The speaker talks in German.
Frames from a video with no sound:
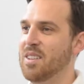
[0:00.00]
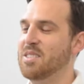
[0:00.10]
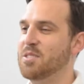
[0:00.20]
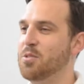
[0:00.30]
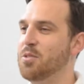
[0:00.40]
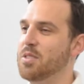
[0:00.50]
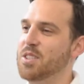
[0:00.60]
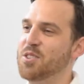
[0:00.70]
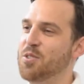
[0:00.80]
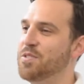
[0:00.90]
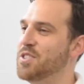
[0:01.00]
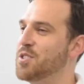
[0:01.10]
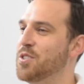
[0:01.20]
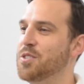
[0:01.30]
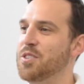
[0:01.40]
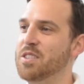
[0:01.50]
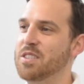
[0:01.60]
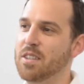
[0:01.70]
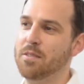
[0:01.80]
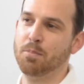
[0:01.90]
So, ich hoffe, ich konnte euch
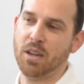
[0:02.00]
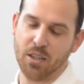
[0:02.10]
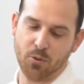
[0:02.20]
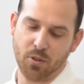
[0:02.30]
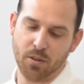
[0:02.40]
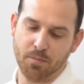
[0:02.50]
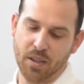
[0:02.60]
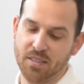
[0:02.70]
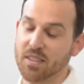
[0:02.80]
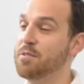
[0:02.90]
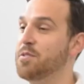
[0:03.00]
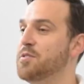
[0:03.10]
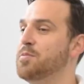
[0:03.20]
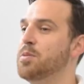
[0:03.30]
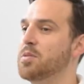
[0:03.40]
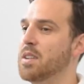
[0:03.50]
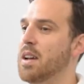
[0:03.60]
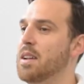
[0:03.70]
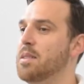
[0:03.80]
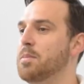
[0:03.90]
den Parador Basic
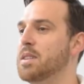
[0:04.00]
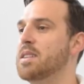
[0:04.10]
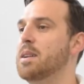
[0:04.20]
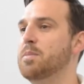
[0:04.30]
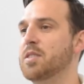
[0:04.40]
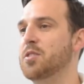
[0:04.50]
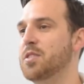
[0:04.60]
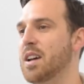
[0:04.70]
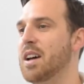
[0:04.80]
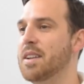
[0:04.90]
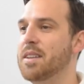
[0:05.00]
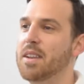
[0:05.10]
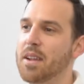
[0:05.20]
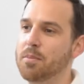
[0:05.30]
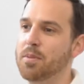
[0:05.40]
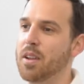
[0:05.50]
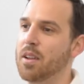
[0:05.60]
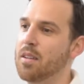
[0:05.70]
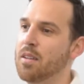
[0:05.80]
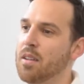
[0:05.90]
5.3 mit seinen Besonderheiten näher bringen.